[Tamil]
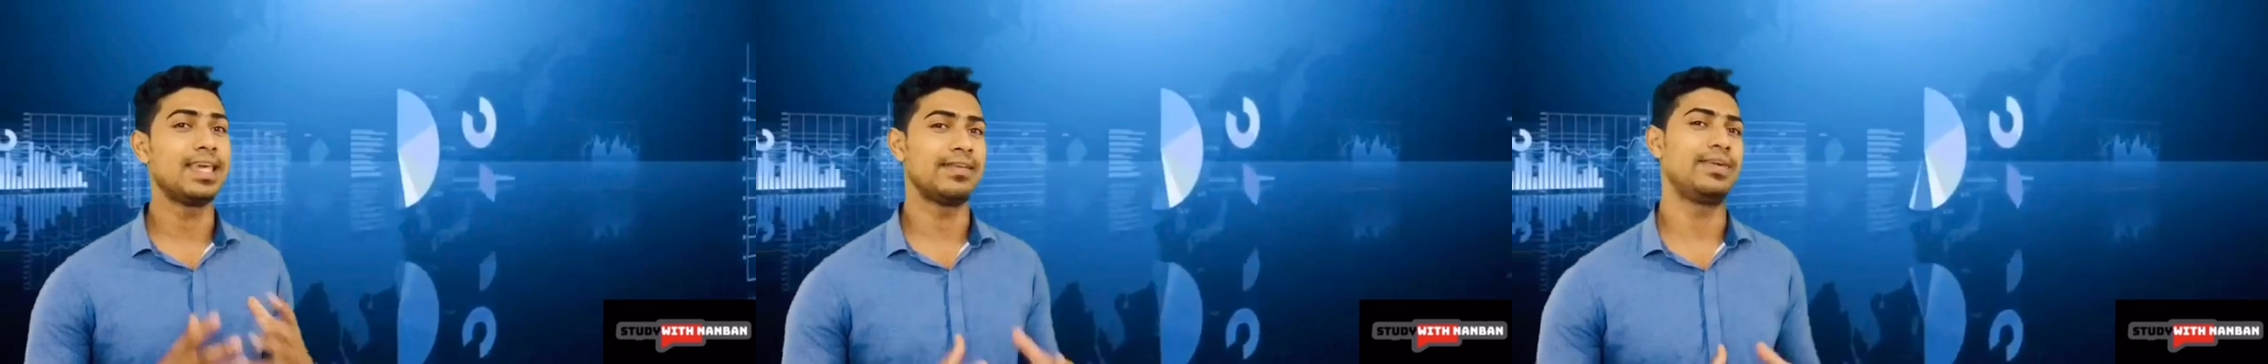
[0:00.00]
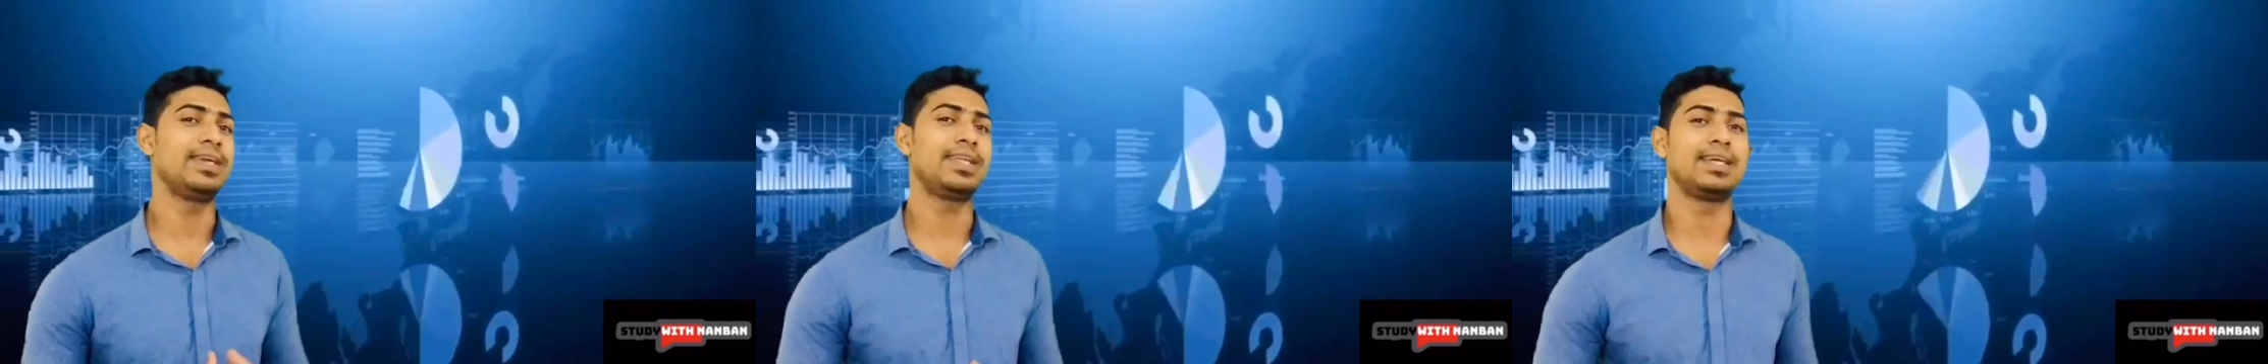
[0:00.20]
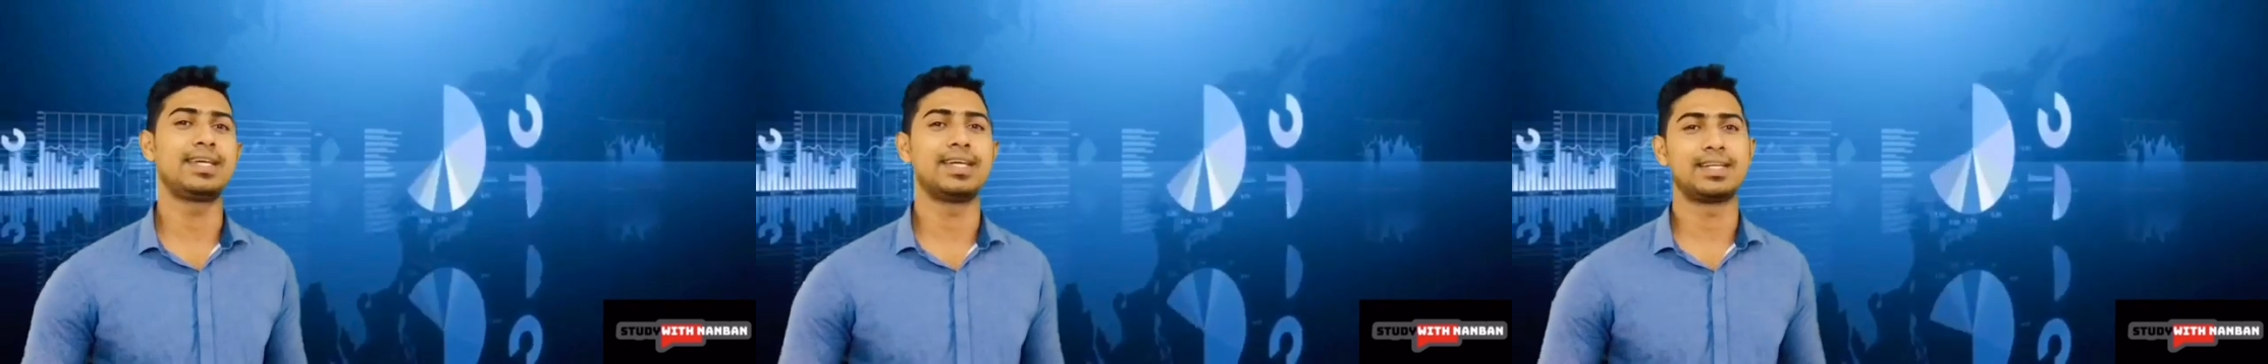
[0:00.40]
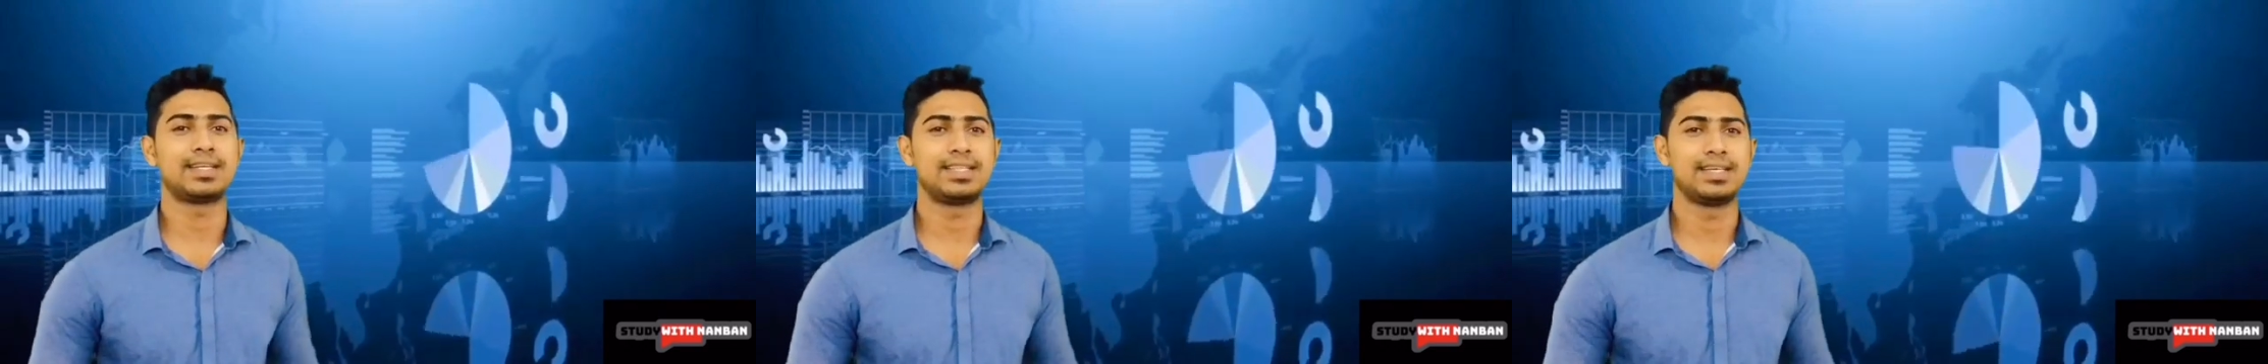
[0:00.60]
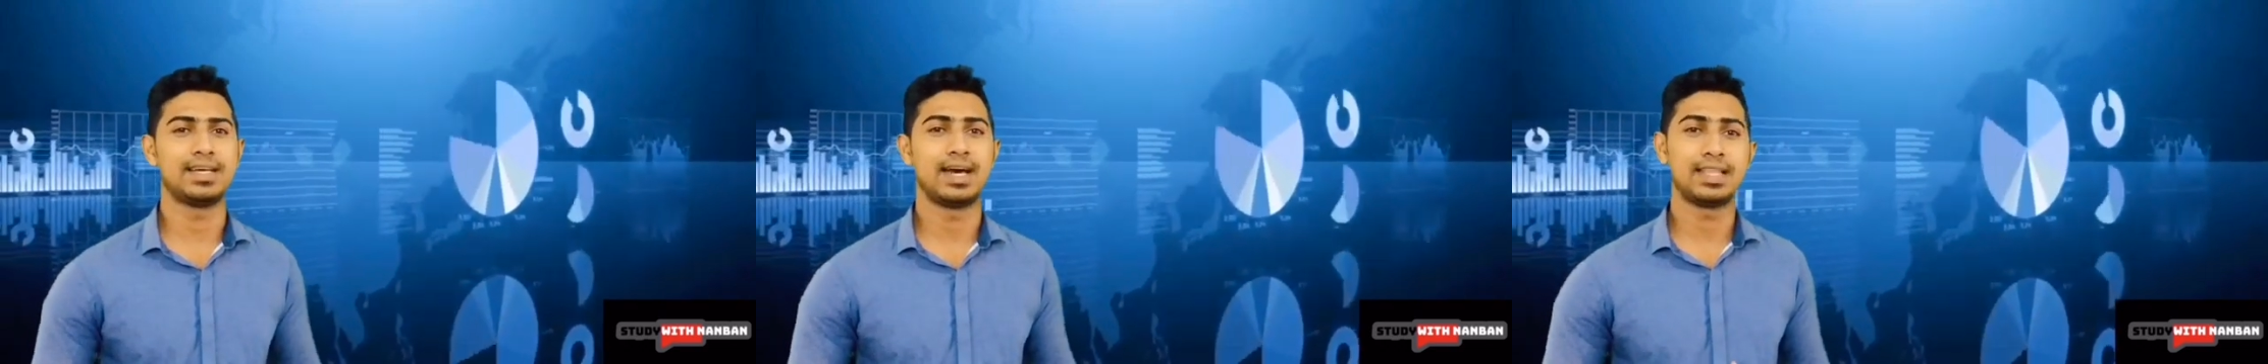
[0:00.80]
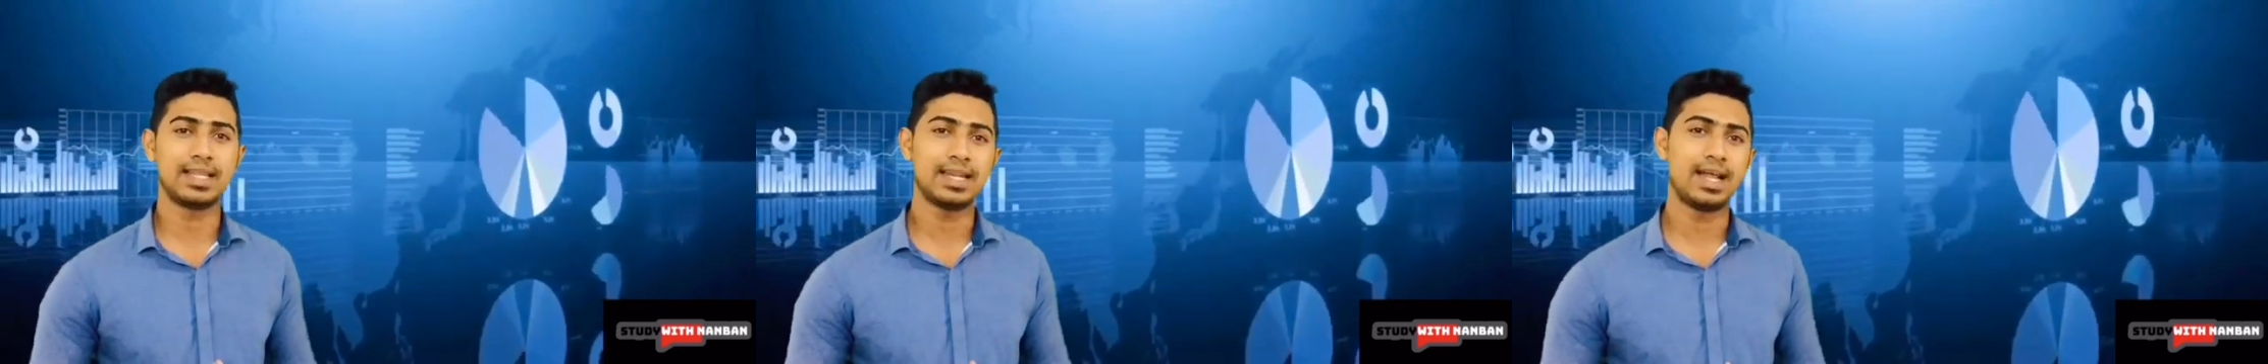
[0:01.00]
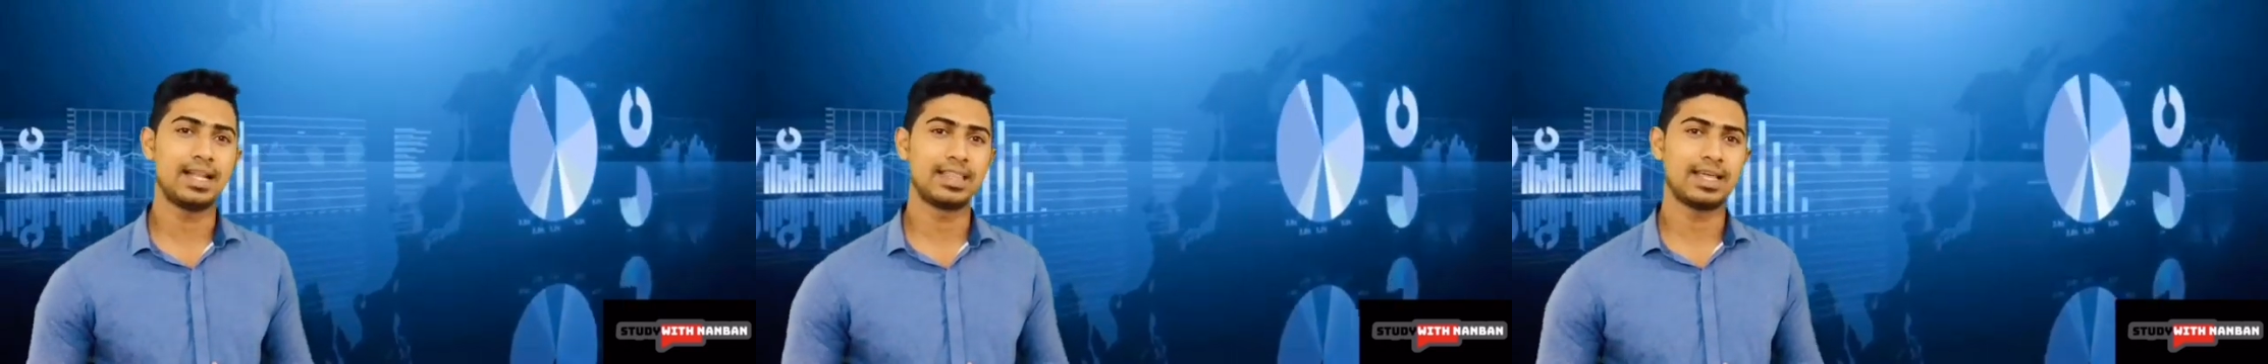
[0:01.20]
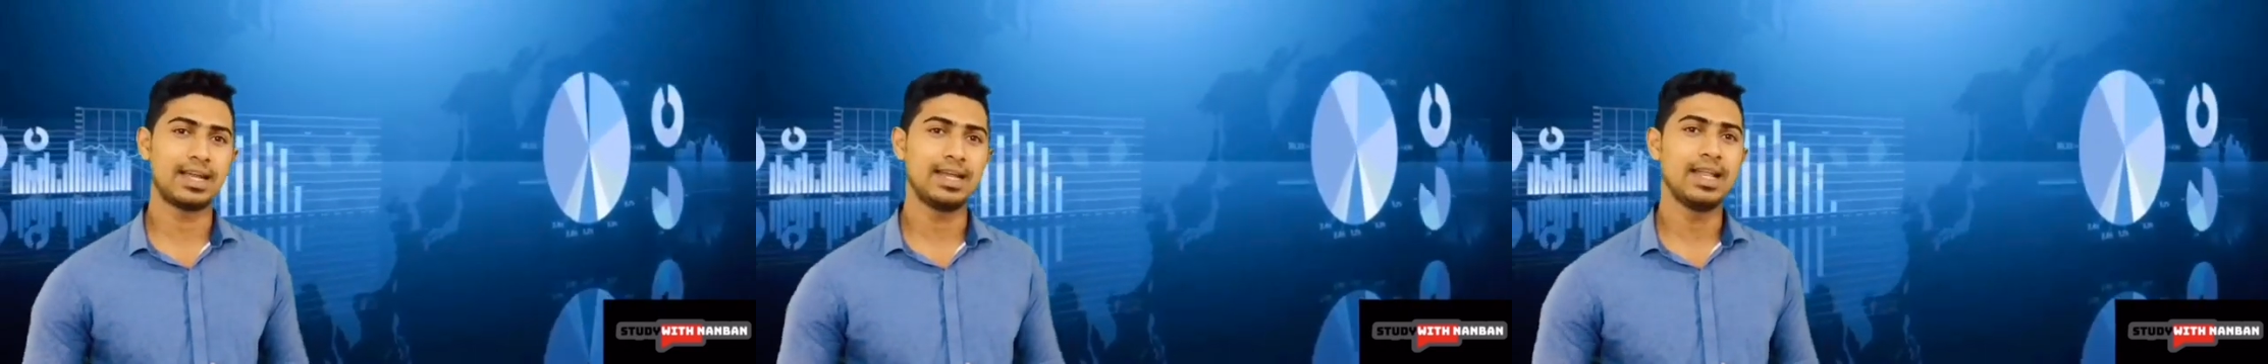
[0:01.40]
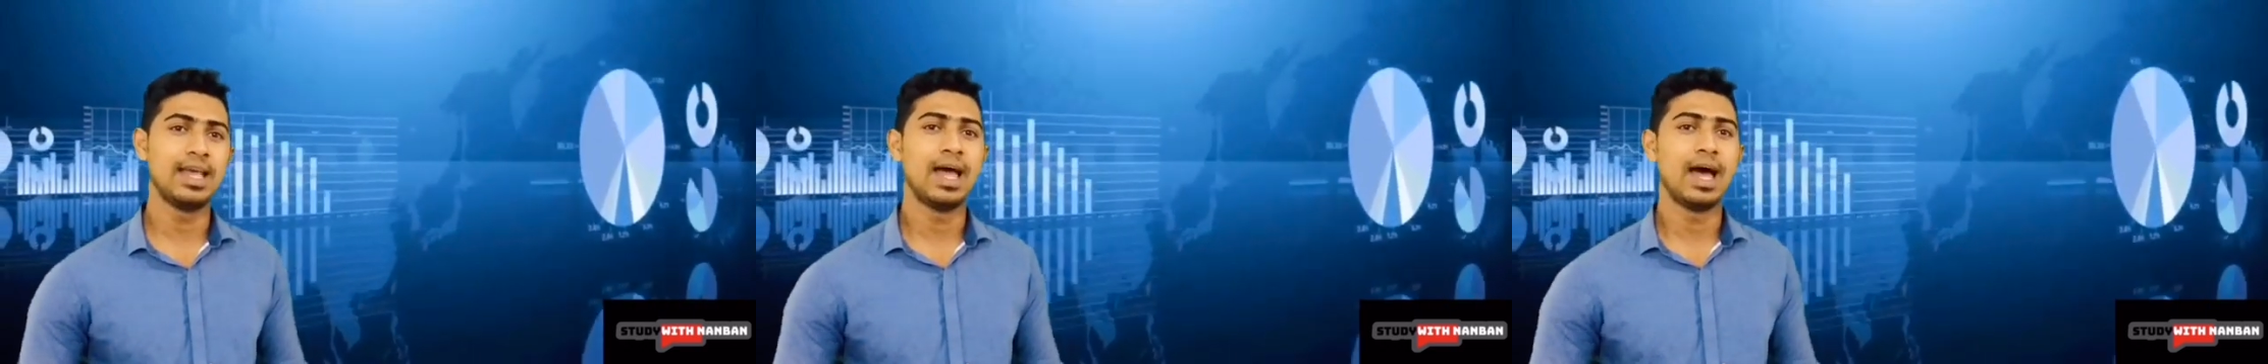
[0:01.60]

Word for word: தேவை இருக்கின்றது தான்